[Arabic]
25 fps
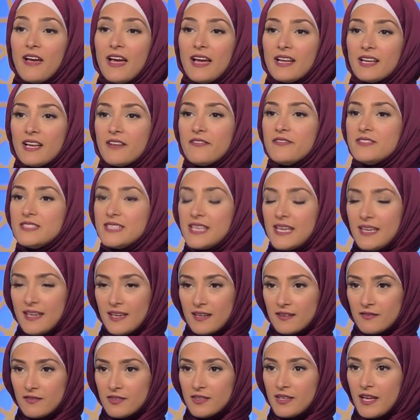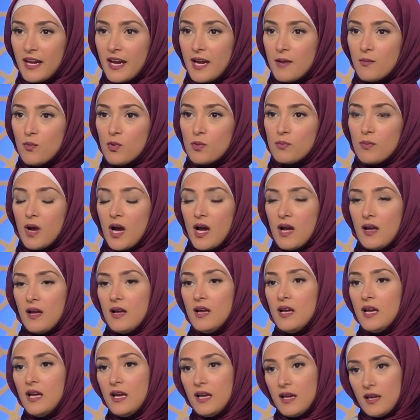نفسيا في التعامل مع
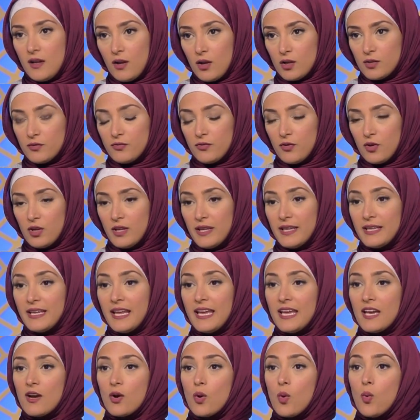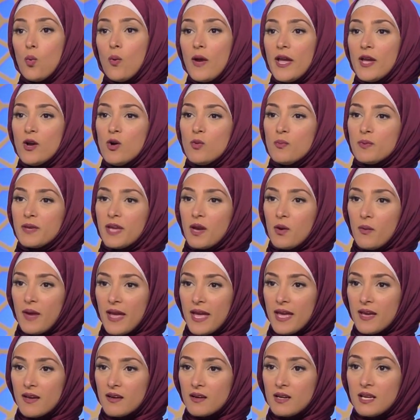الاطفال لان هي جواهم
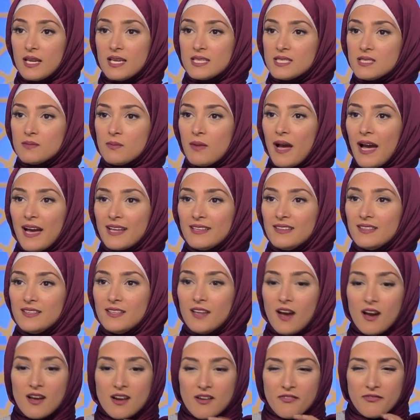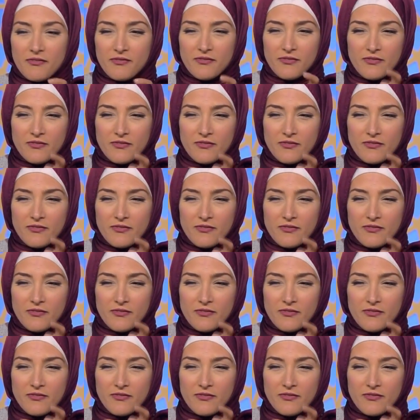جواهر لازم حد يعرف